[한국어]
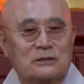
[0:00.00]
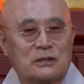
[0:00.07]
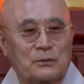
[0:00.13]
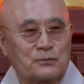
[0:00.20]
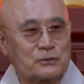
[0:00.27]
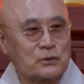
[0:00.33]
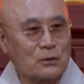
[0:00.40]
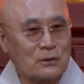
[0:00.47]

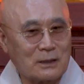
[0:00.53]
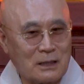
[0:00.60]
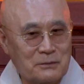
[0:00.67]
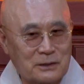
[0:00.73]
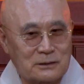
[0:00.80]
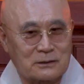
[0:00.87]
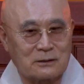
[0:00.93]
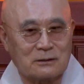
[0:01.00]
접촉을
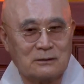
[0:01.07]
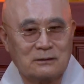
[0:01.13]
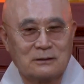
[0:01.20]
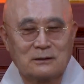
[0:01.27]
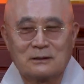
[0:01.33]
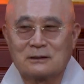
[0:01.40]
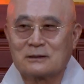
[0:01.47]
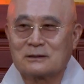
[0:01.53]
하면서
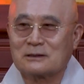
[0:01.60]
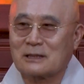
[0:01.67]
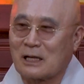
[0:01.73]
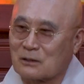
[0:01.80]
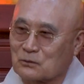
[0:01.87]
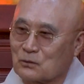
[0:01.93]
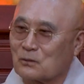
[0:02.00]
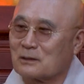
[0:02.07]

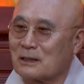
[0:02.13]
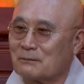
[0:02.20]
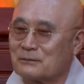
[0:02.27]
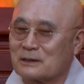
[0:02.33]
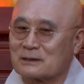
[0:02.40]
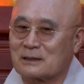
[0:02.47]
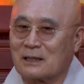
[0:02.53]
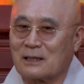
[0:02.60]
작동을
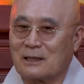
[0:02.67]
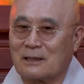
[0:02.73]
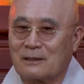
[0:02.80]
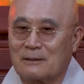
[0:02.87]
합니다.